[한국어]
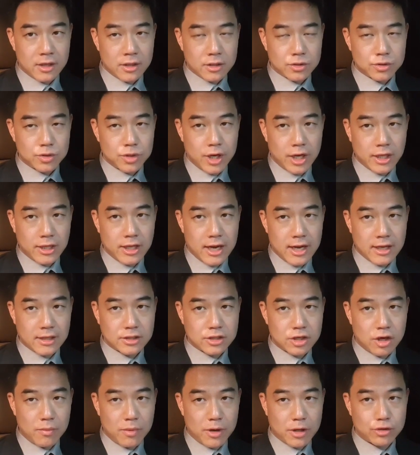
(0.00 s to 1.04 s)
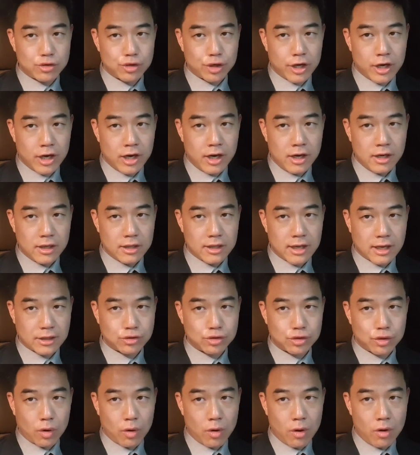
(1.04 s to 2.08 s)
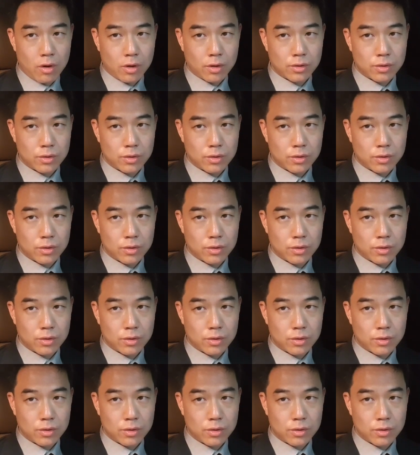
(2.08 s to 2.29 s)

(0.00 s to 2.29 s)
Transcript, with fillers: 최대한 처벌 수위를 낮추도록